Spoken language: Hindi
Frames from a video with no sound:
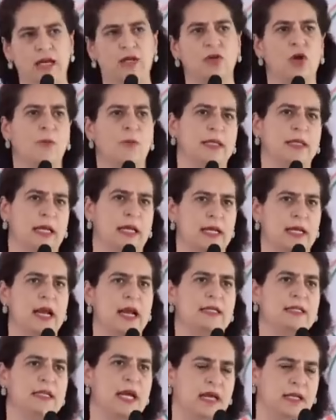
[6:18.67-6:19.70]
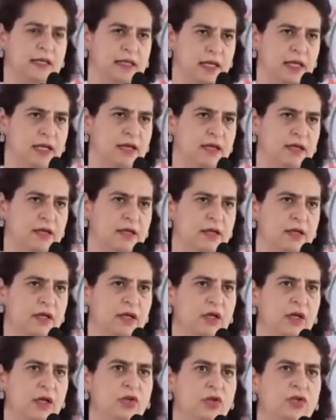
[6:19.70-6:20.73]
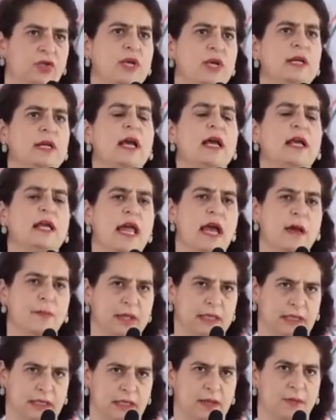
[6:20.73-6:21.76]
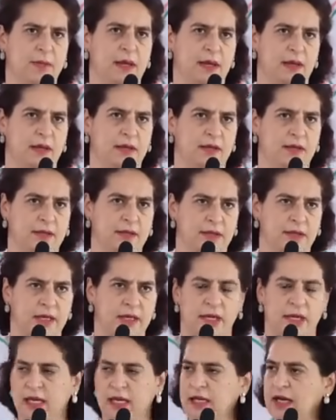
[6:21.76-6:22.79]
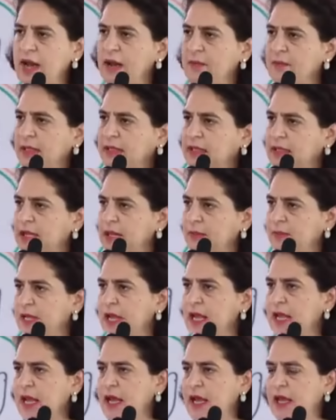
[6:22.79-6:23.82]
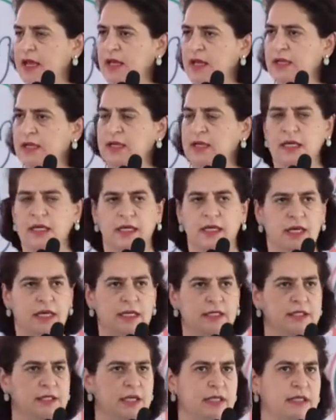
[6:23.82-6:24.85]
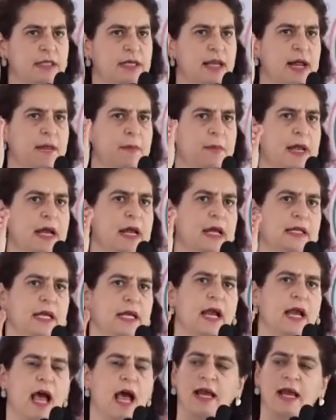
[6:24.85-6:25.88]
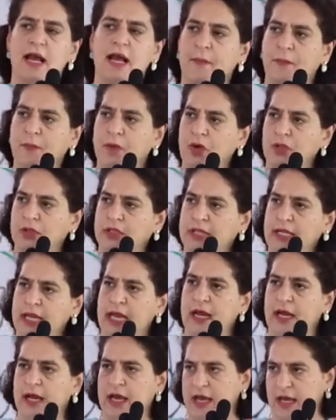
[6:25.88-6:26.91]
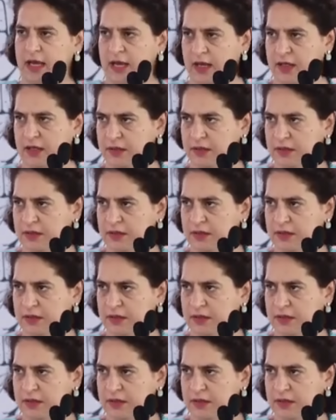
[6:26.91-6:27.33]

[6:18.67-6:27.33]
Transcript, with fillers: को बदलना चाहते हैं तो इनका क्या मतलब है इनका मतलब ये है कि जितने भी अधिकार आपको दिए गए हैं